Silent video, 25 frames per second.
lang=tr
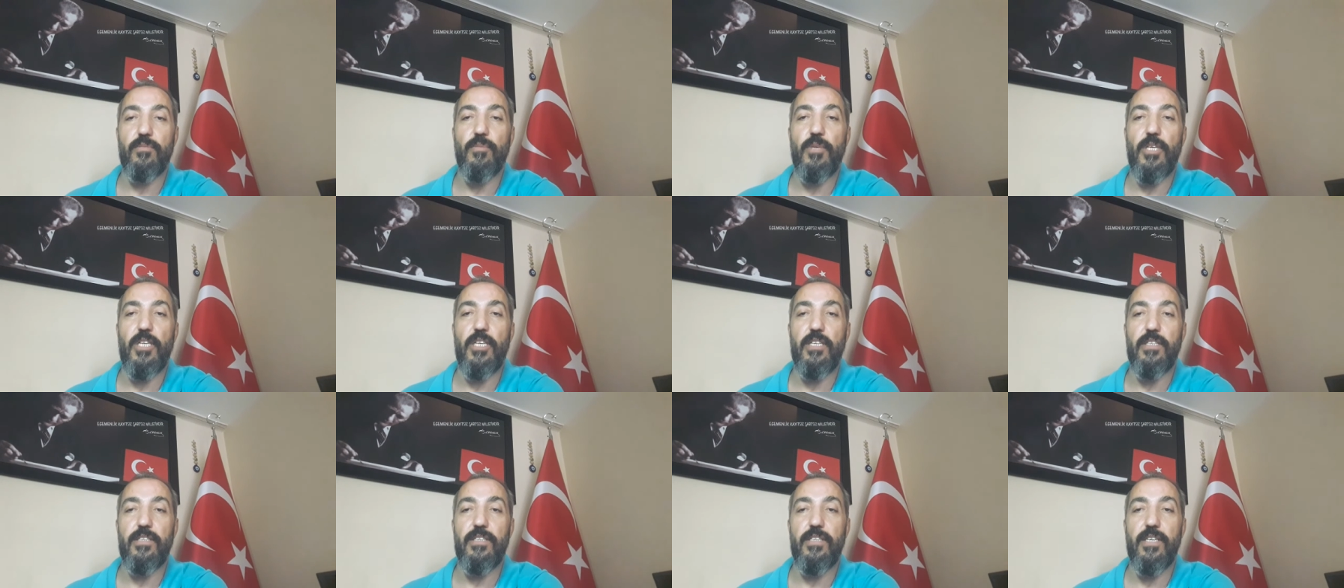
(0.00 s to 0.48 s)

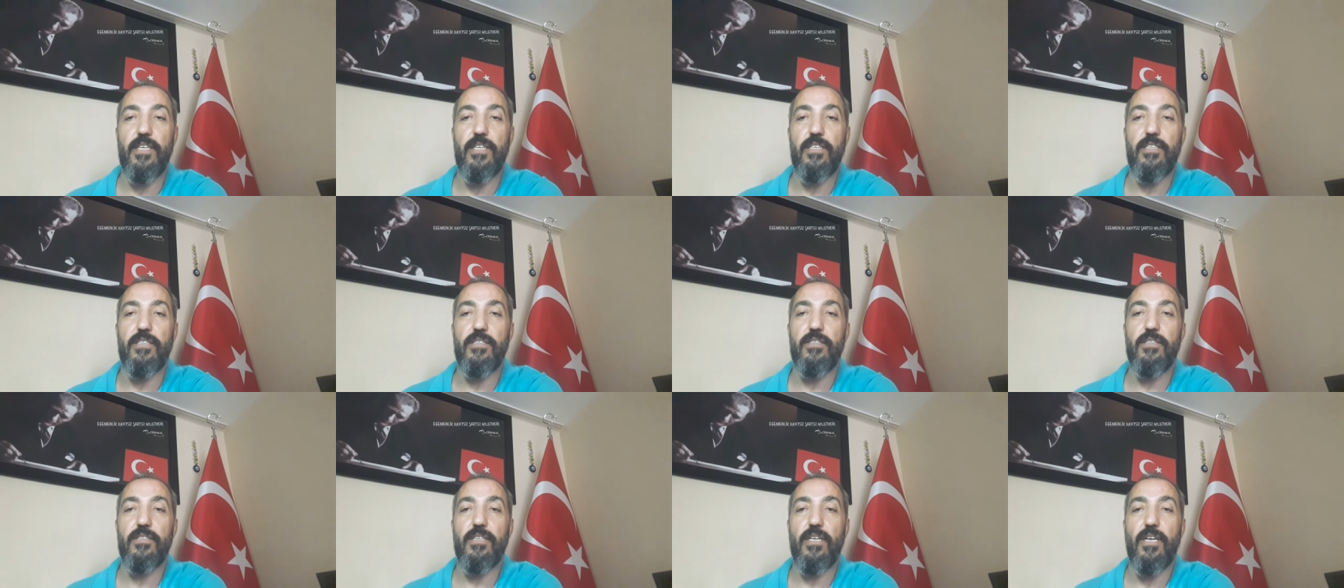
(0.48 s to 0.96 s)

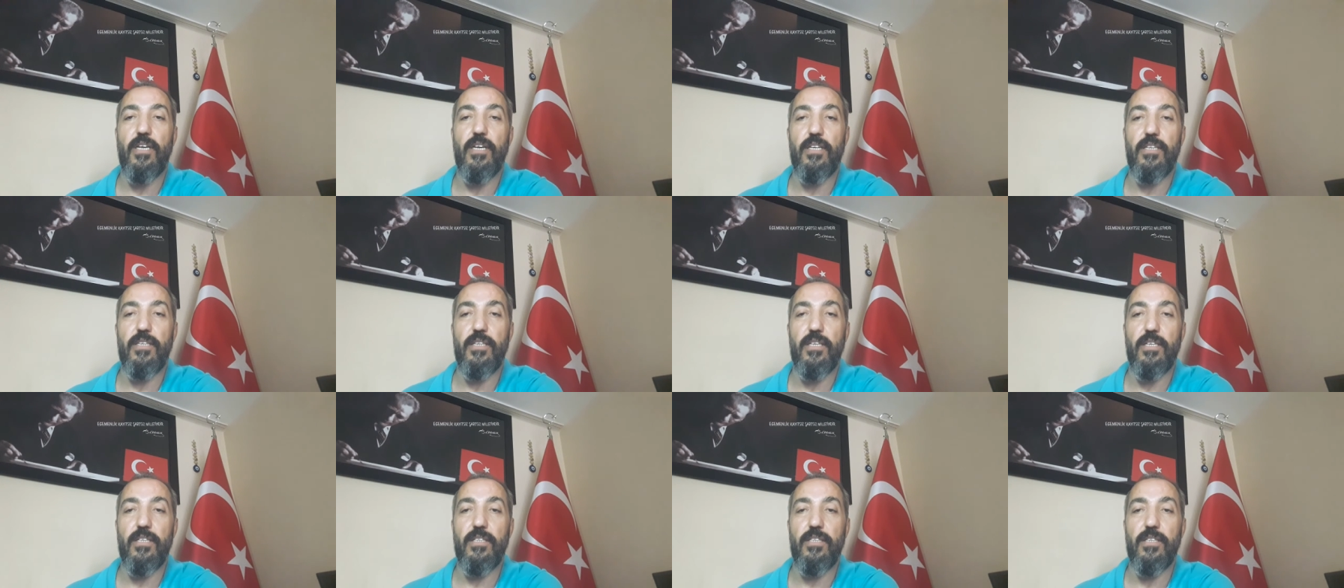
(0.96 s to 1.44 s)
belediyenin
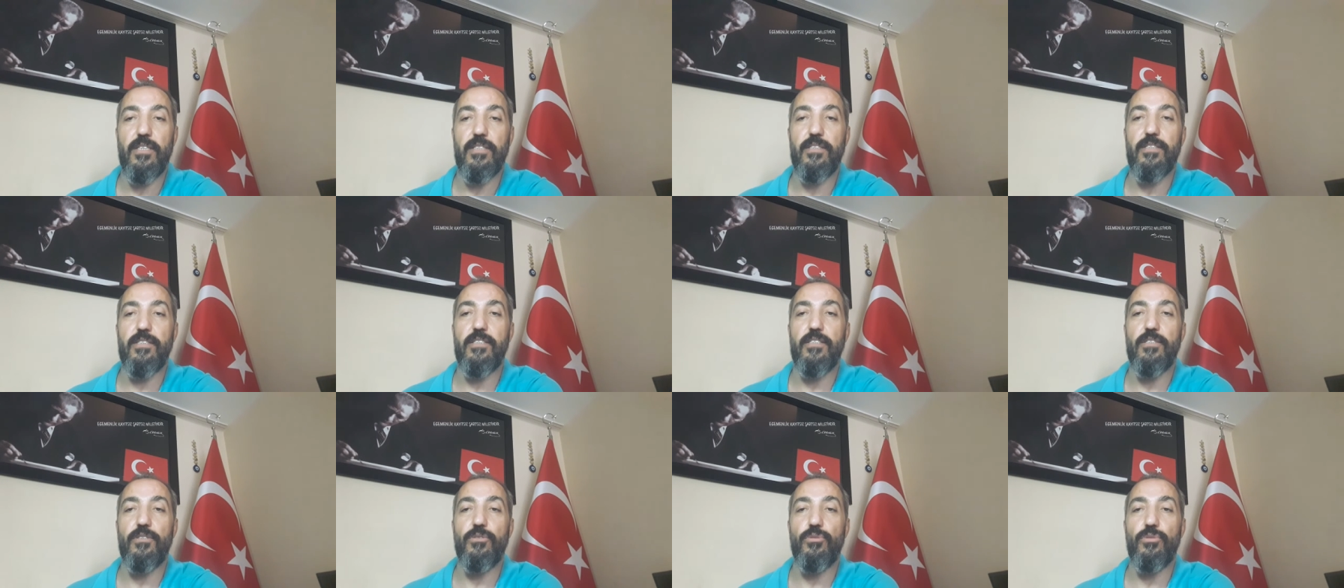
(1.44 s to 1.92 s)

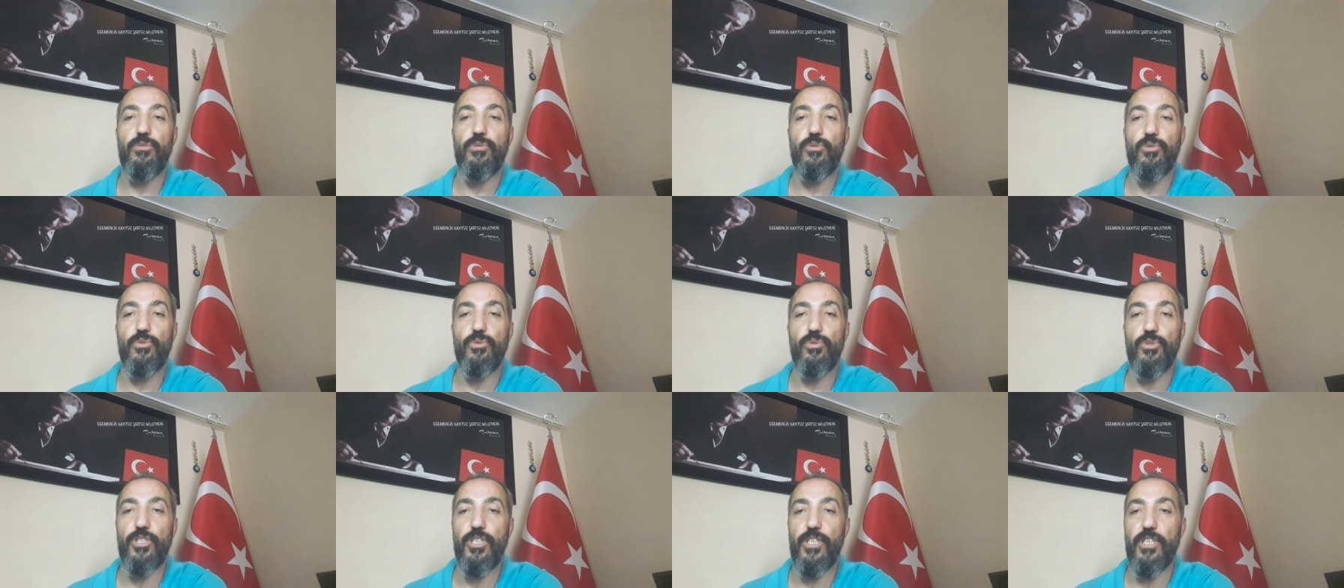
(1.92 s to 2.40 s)
kaynaklarını
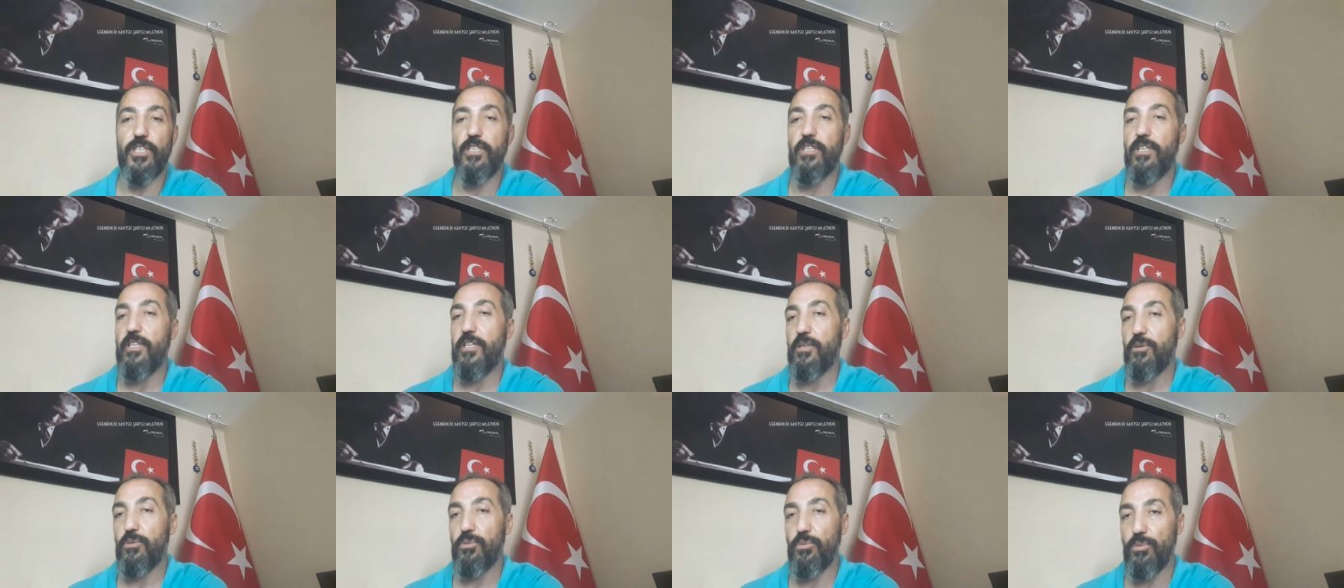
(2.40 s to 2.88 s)
düzgün
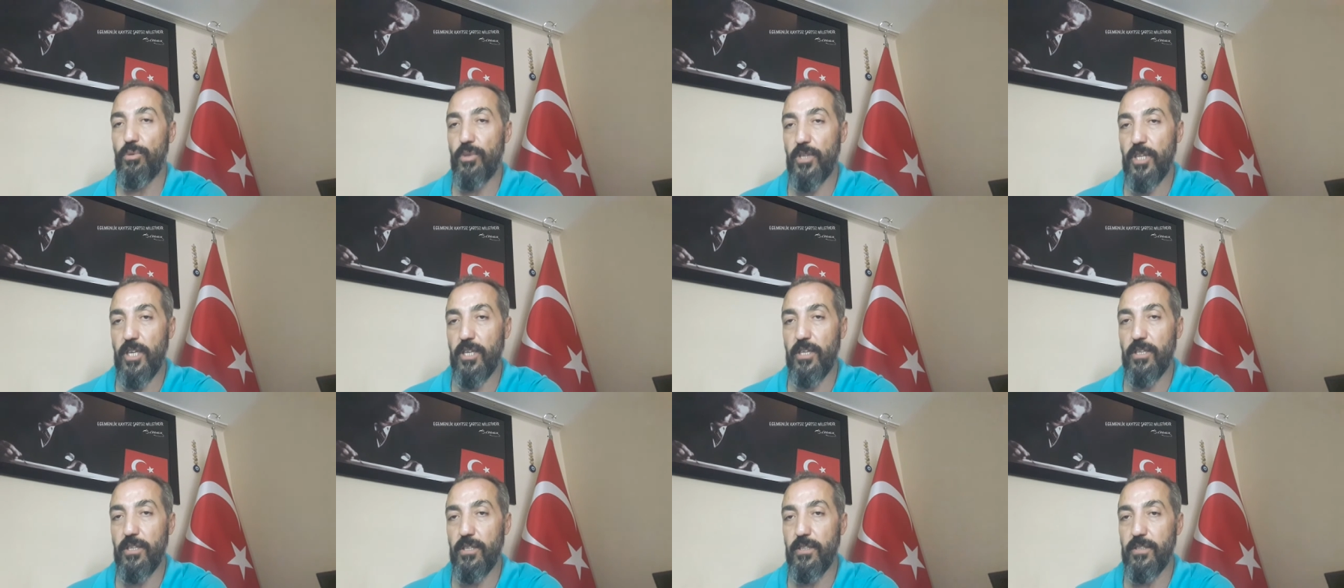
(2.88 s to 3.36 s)
şekilde
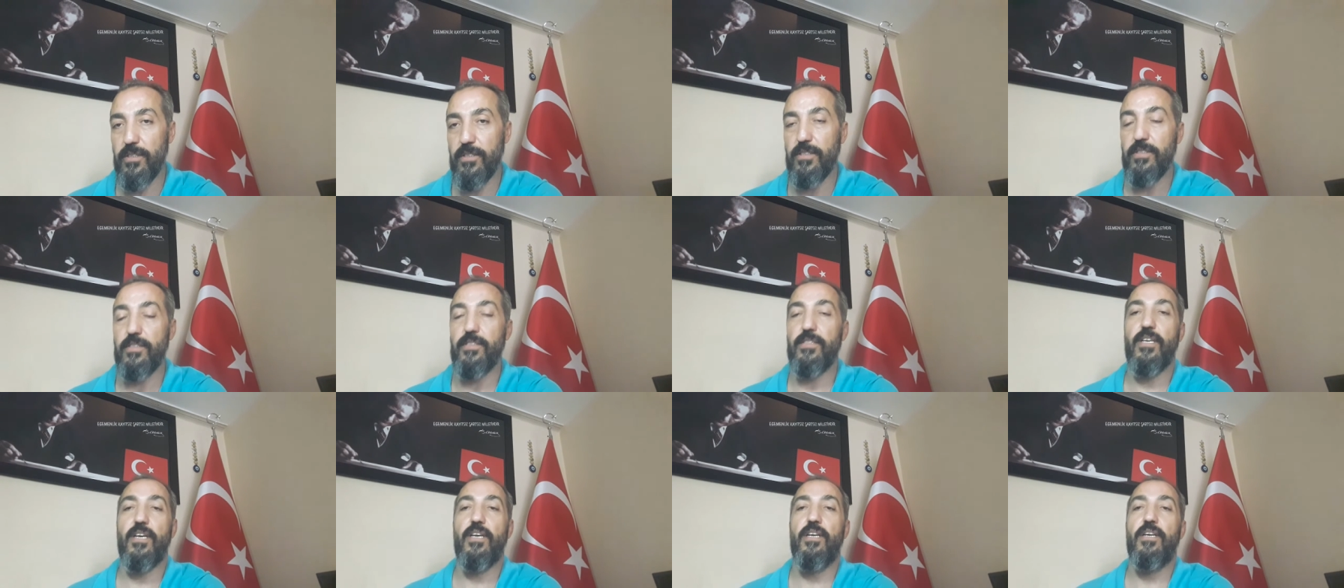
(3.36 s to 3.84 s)

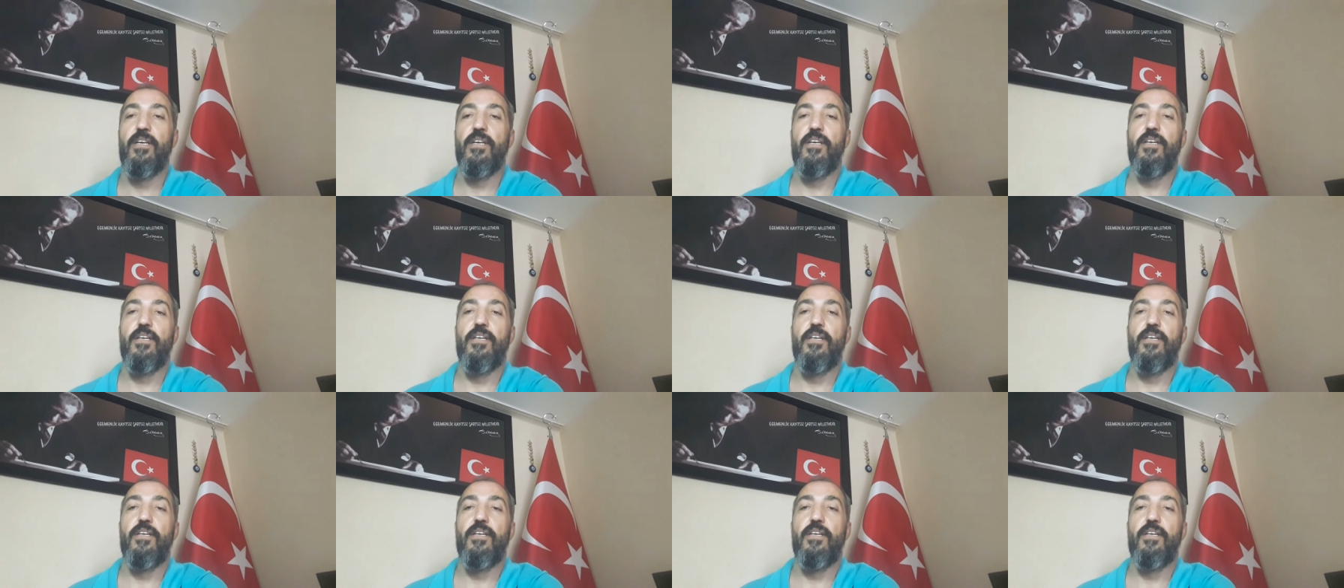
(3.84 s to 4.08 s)
kullanıldığında